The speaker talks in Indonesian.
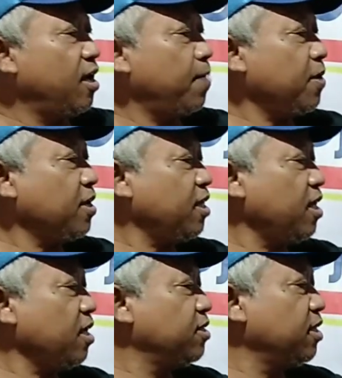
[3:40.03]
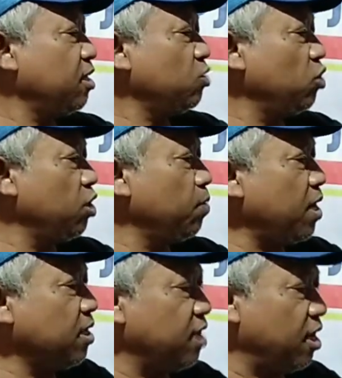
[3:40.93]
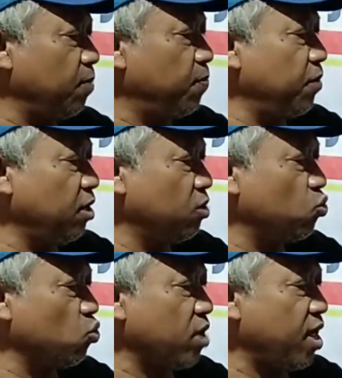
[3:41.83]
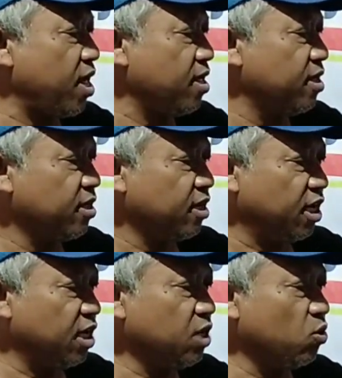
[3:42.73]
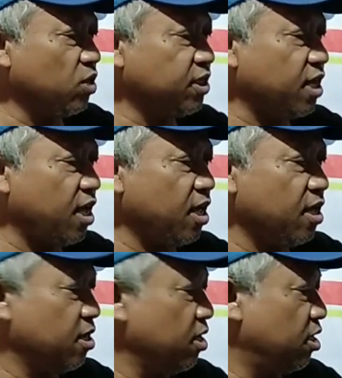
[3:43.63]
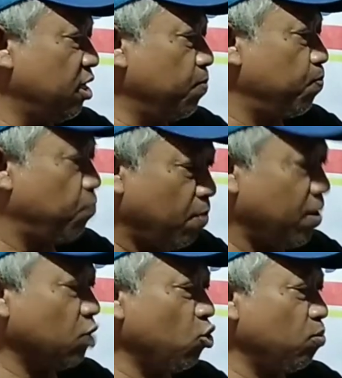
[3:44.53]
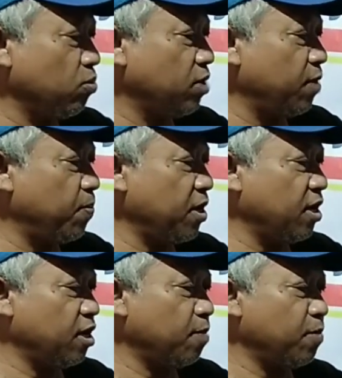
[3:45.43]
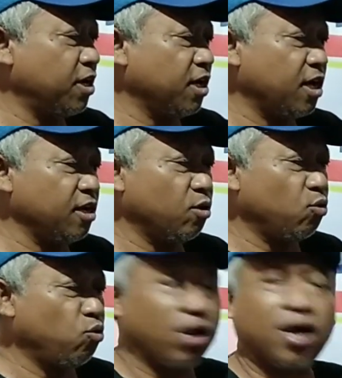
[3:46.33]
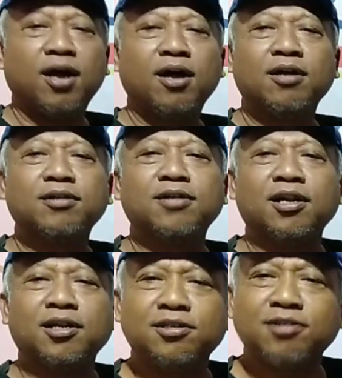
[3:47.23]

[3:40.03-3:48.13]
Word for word: apa kata Jenderal Sudirman saya lebih suka Indonesia di bom atom daripada kemerdekaan yang kurang dari